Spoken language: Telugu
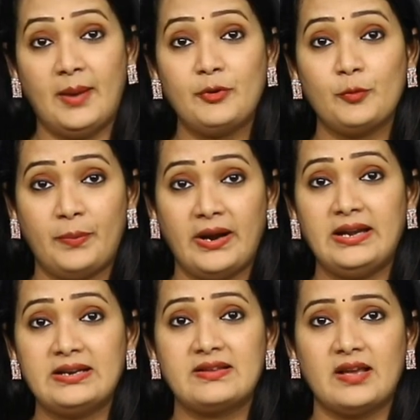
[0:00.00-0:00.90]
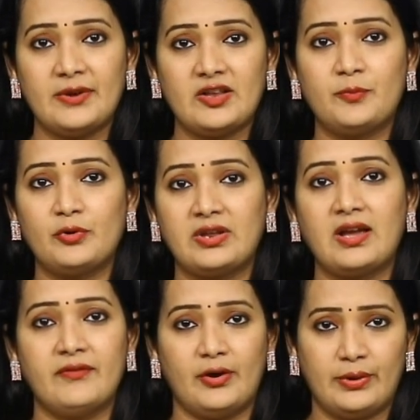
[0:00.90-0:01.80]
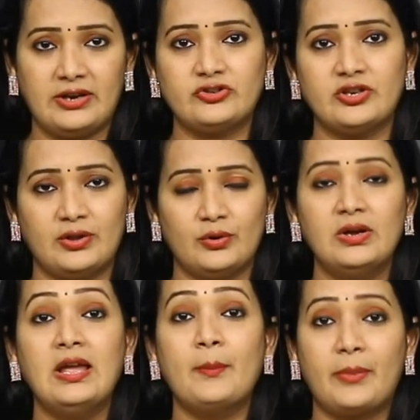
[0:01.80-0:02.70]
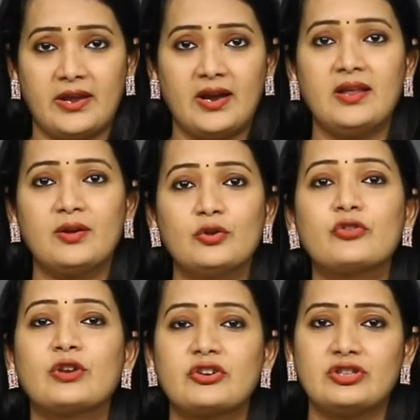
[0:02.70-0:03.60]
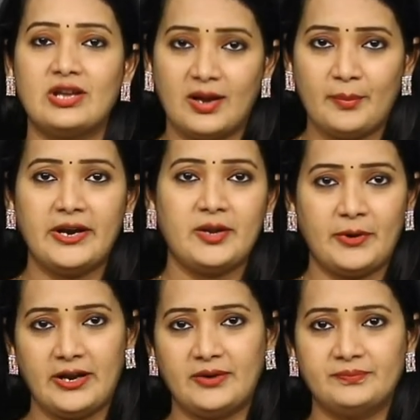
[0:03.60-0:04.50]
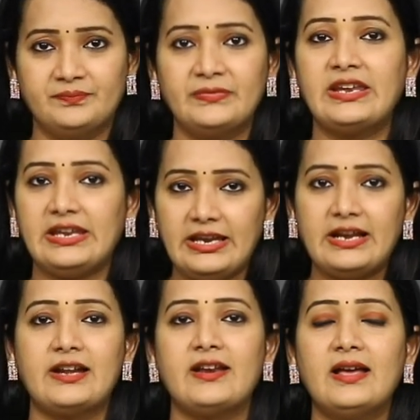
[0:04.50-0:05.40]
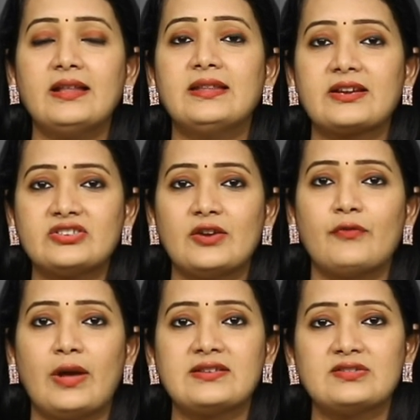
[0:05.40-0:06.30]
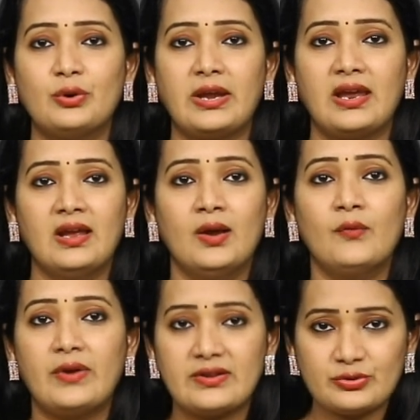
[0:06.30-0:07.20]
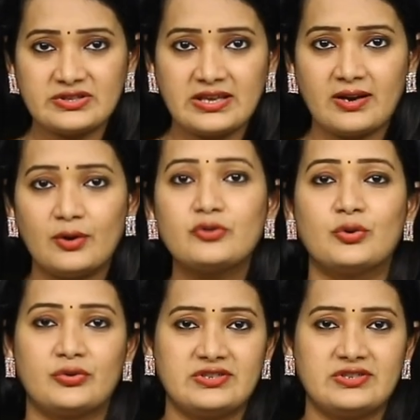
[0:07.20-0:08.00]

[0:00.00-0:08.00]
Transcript: అప్పుడు పైలట్ సమయస్ఫూర్తిగా వ్యవహరించడంతో ప్రయాణికులు సురక్షితంగా బయటపడ్డారు ఈ ఘటన దక్షిణ ఫ్రాన్స్లోని ఫ్రెజూస్ తీరంలో చోటు